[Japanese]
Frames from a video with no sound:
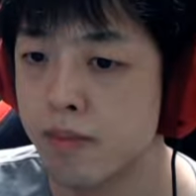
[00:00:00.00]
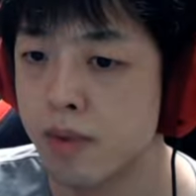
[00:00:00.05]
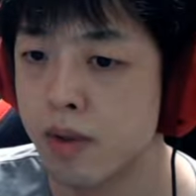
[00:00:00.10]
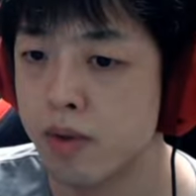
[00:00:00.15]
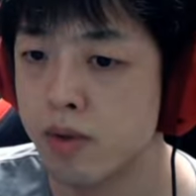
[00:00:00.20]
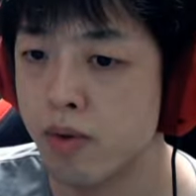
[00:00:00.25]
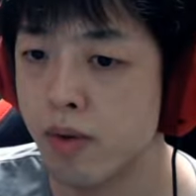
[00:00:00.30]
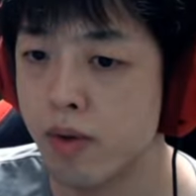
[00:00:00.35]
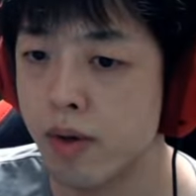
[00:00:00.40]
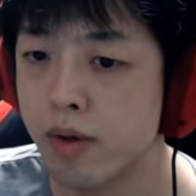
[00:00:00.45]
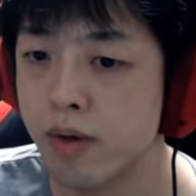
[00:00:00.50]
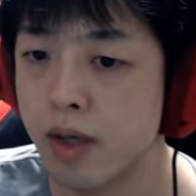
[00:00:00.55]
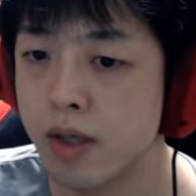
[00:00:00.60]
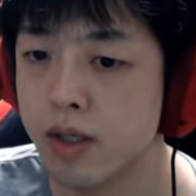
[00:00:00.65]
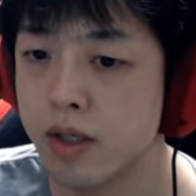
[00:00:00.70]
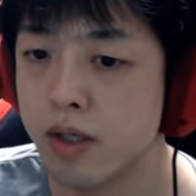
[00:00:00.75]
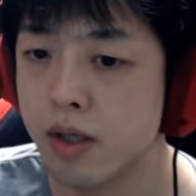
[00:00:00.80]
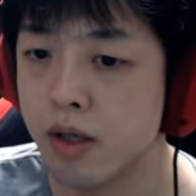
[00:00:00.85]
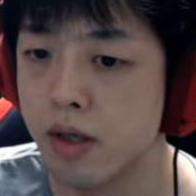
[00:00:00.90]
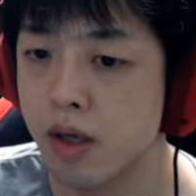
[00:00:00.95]
それぐらいし
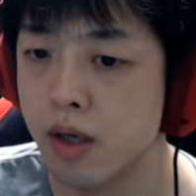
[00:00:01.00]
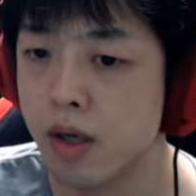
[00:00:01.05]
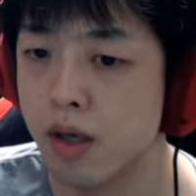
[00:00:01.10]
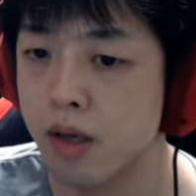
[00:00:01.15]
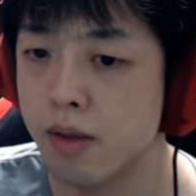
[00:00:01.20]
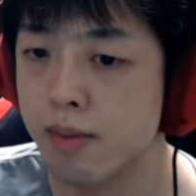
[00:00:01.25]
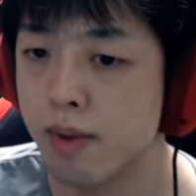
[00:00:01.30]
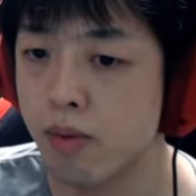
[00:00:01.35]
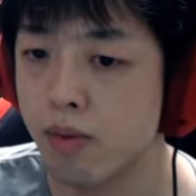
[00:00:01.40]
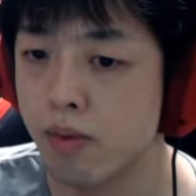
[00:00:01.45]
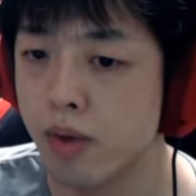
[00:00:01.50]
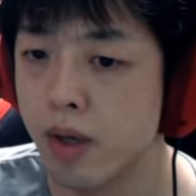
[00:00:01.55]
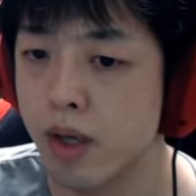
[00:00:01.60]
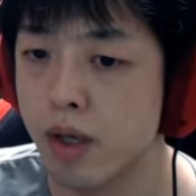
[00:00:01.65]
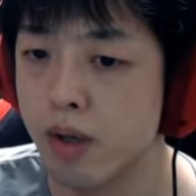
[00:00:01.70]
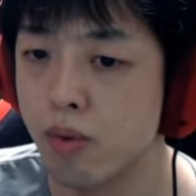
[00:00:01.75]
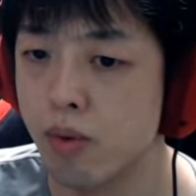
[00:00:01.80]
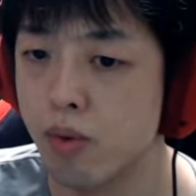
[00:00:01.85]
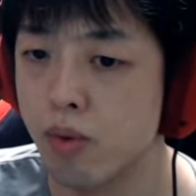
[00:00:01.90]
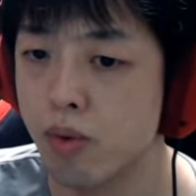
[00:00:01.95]
かね、今この冷
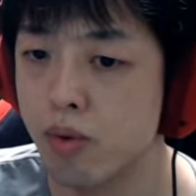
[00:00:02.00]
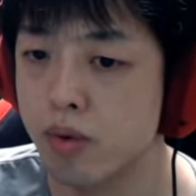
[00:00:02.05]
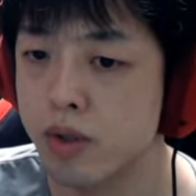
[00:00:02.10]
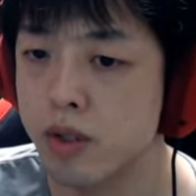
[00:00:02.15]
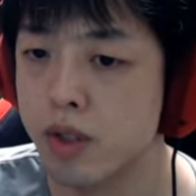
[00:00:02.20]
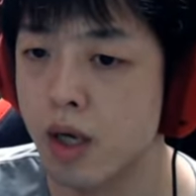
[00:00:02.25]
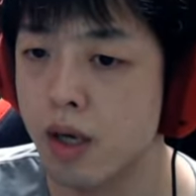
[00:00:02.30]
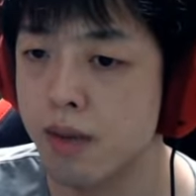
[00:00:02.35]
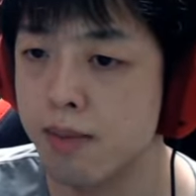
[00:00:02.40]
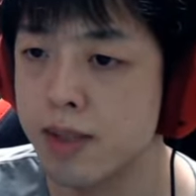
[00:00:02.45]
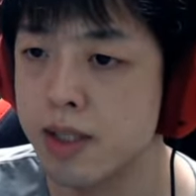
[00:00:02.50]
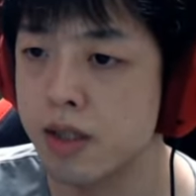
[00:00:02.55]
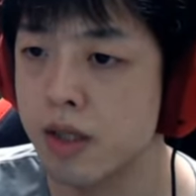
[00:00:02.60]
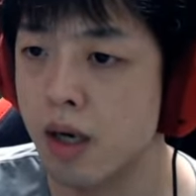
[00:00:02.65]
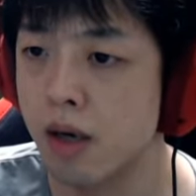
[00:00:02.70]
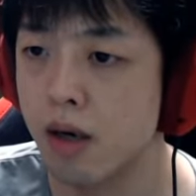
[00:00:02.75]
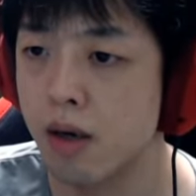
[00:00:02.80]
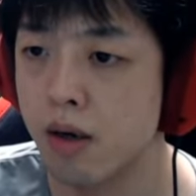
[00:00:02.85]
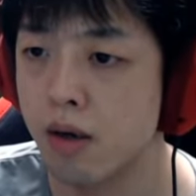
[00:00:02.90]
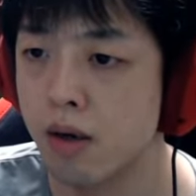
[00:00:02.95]
凍庫の使い道が
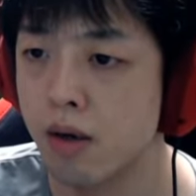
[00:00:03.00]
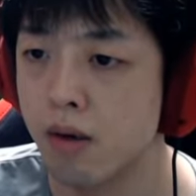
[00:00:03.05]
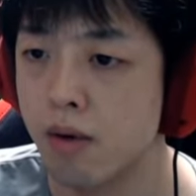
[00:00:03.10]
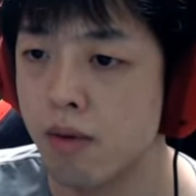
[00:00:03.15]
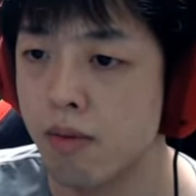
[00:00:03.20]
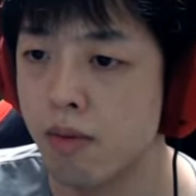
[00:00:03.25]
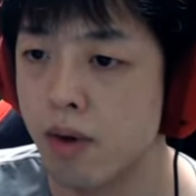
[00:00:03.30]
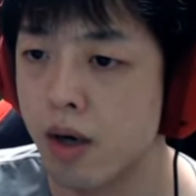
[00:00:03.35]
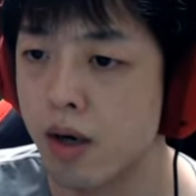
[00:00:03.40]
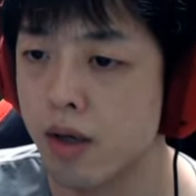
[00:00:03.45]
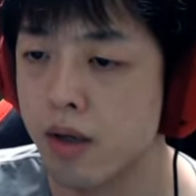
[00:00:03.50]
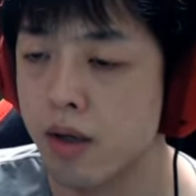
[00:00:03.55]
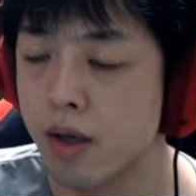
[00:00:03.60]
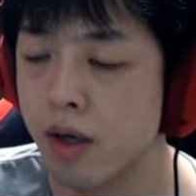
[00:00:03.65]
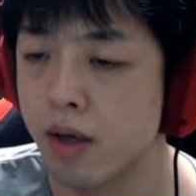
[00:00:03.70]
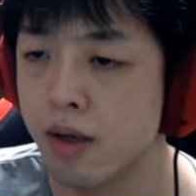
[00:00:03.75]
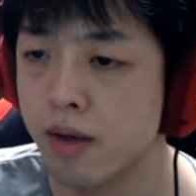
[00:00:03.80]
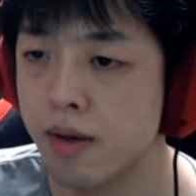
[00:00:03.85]
わからない。